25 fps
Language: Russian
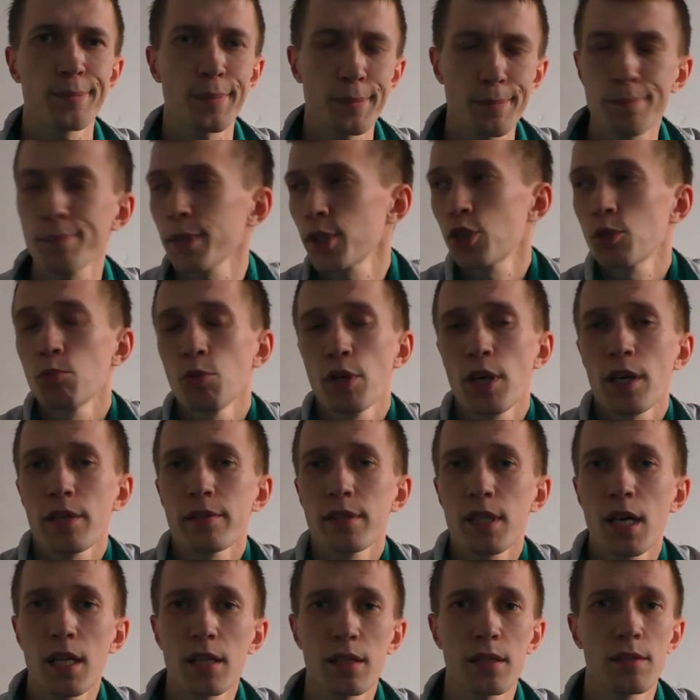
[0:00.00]
Почему я их
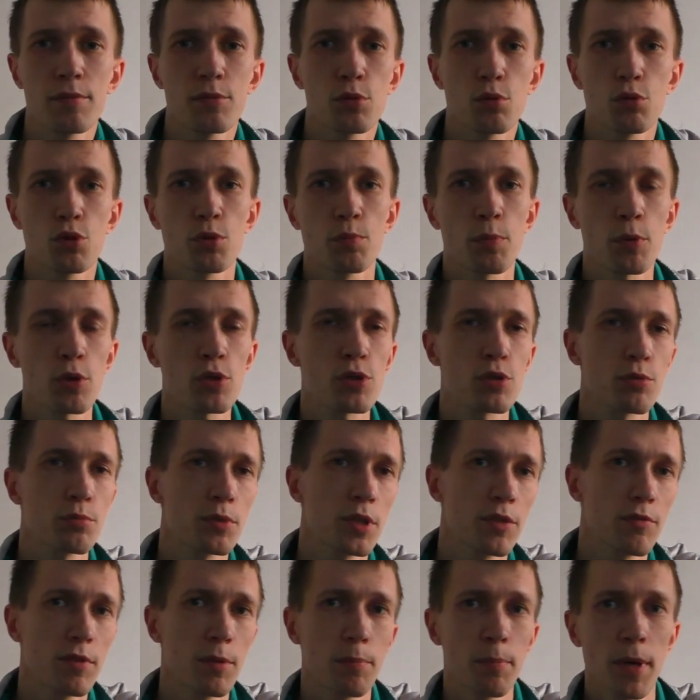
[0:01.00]
взял? Да все очень просто. У
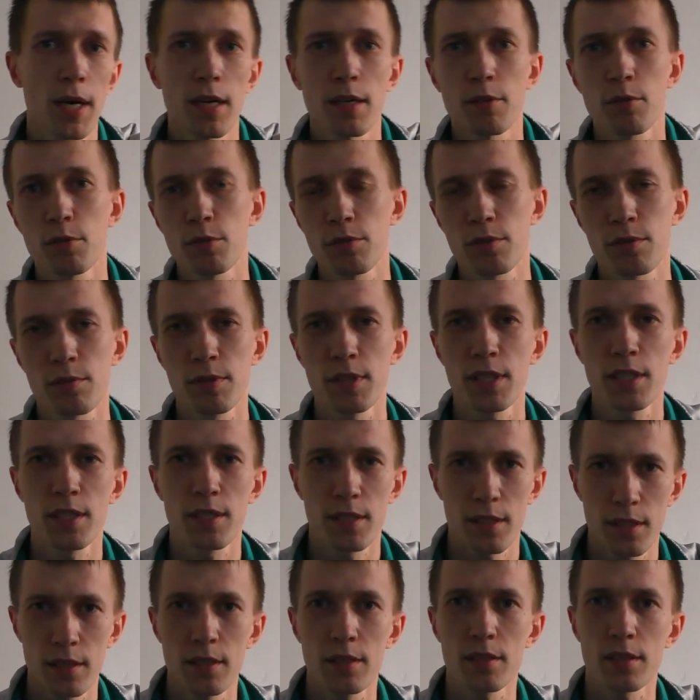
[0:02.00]
меня две пары он своих
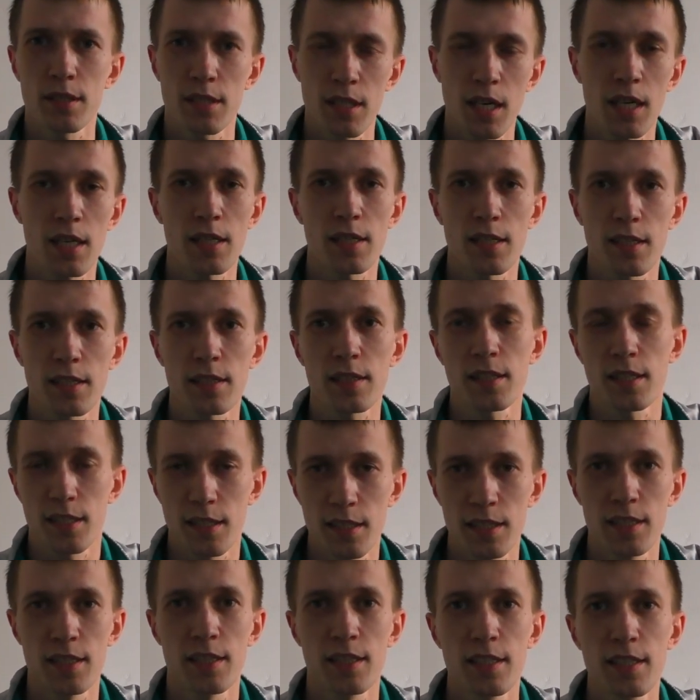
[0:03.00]
э, старых
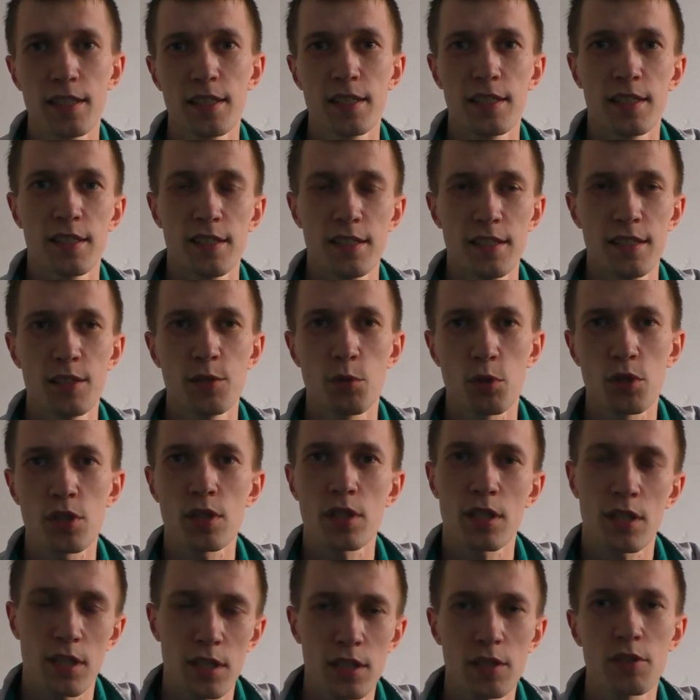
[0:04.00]
таких. И вот
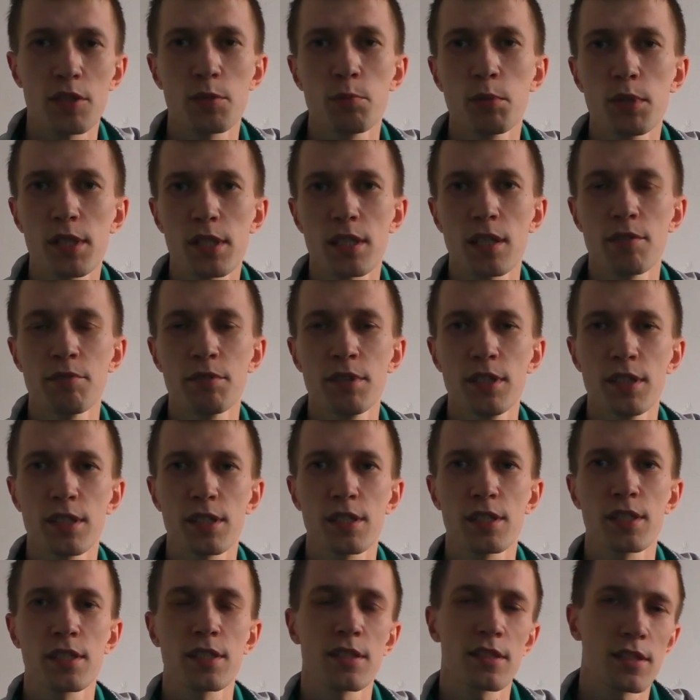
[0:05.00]
хотелось бы сравнить
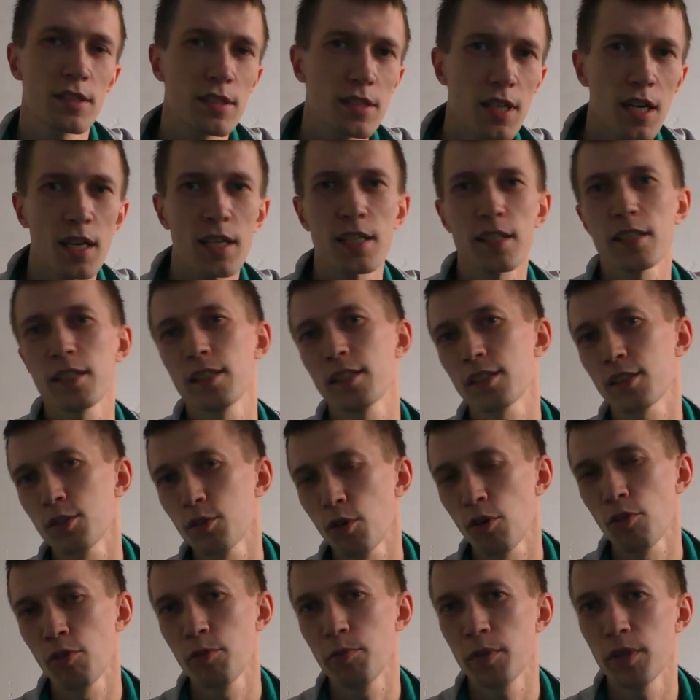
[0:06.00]
э, старые с
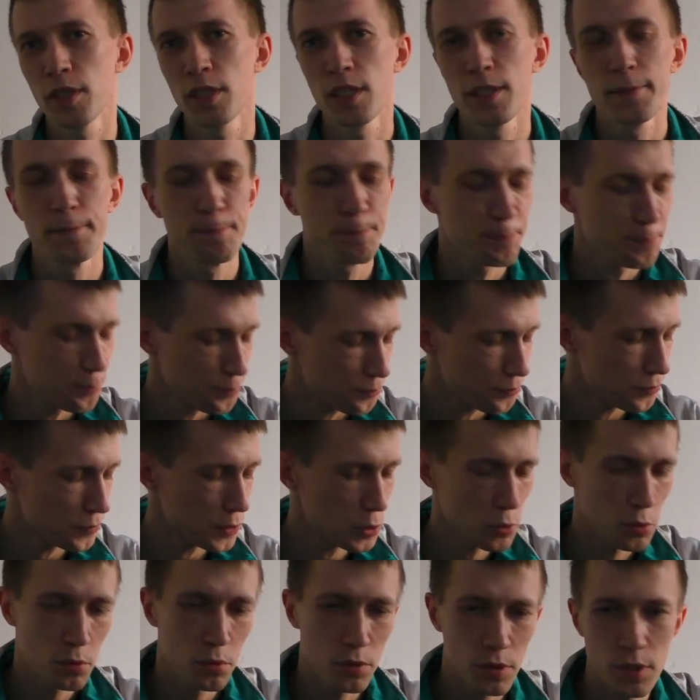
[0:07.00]
новыми.
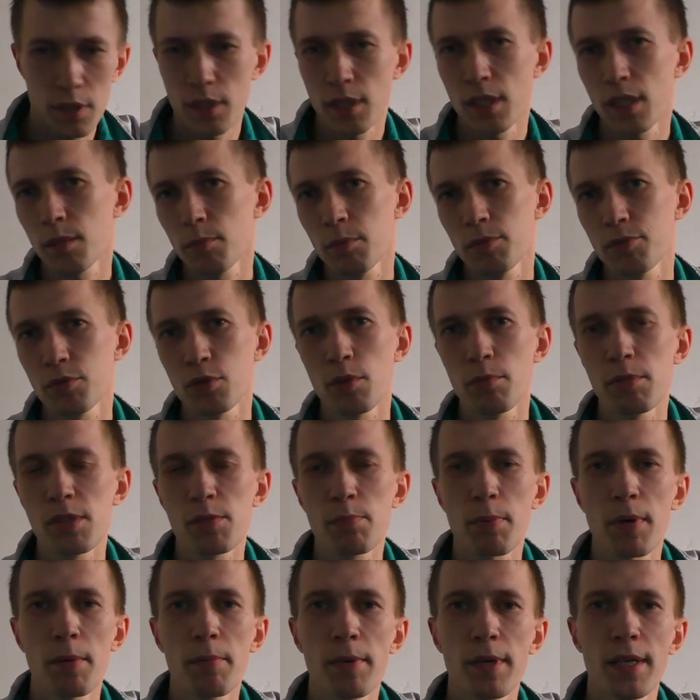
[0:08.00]
Ну и как бы все без
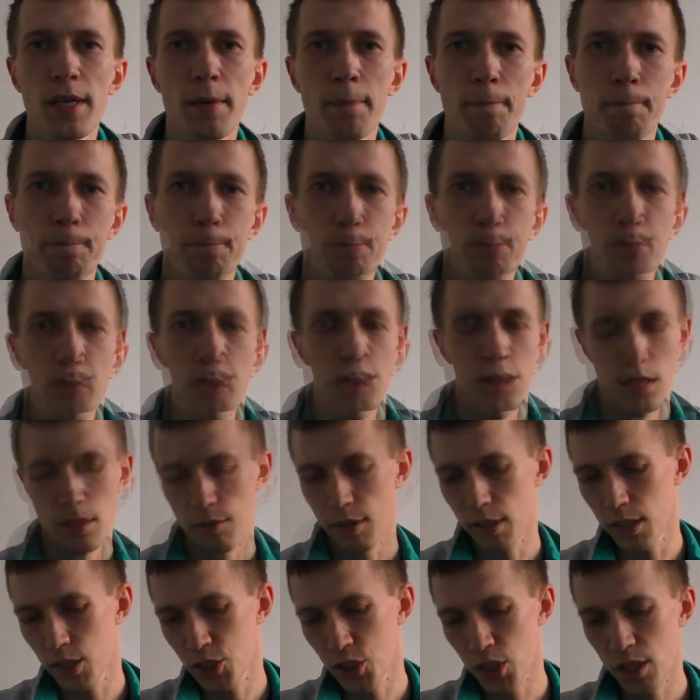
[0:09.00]
проблем.
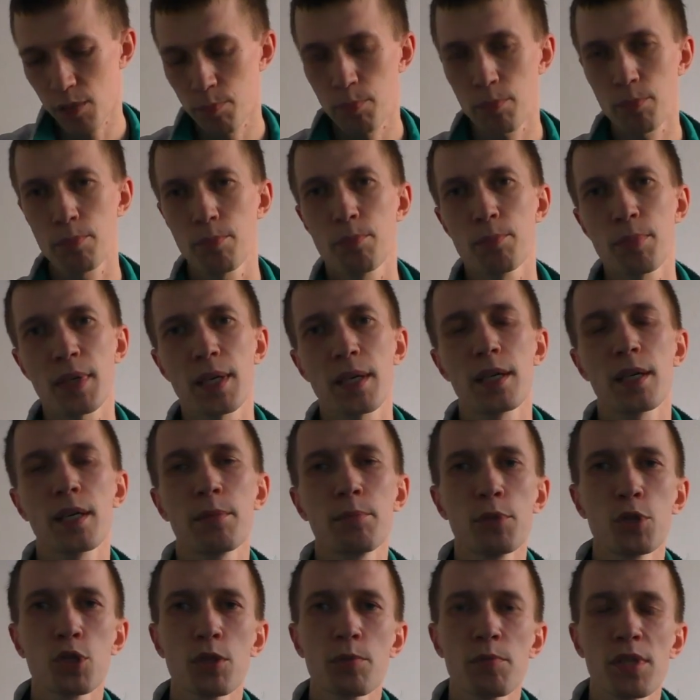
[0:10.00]
Давайте сейчас
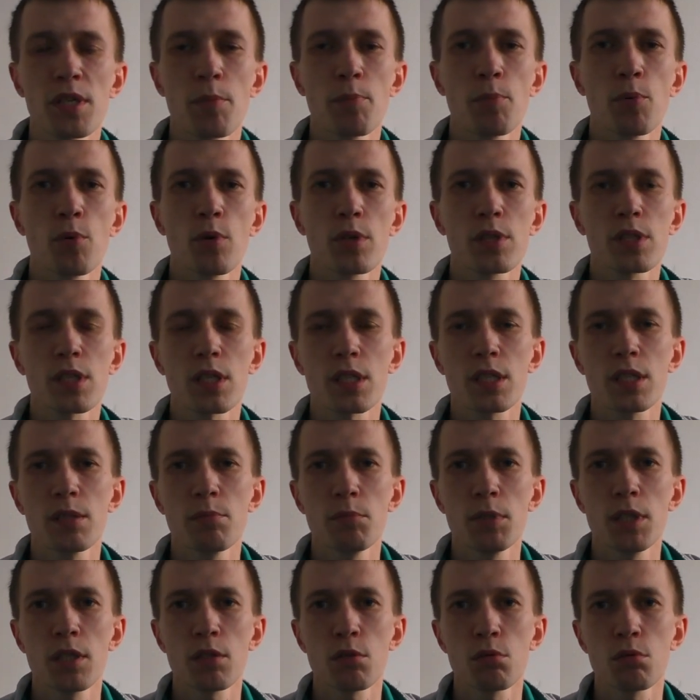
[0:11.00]
пробежимся по
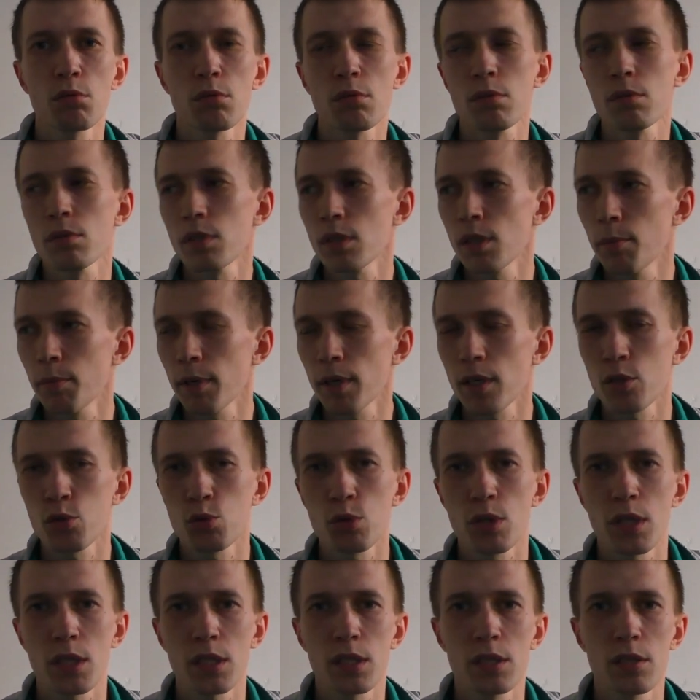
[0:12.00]
ассортименту. Я покажу,
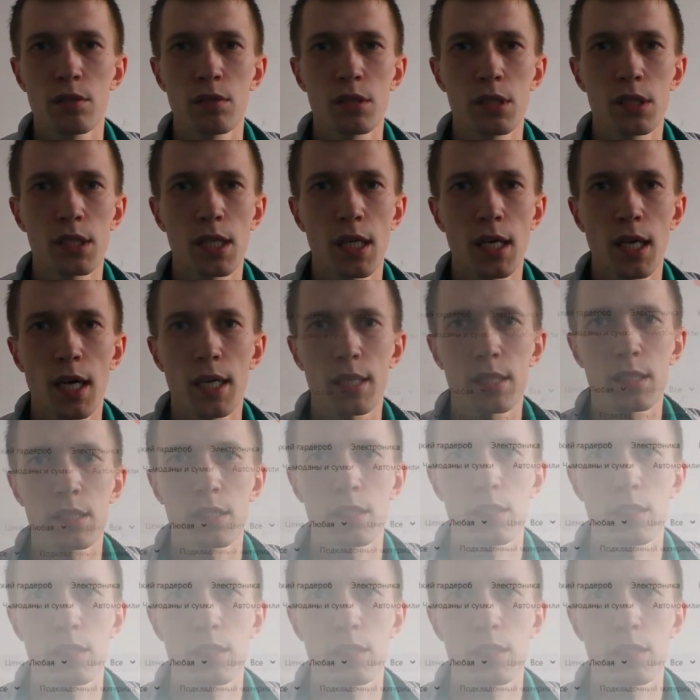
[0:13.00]
как делать заказ.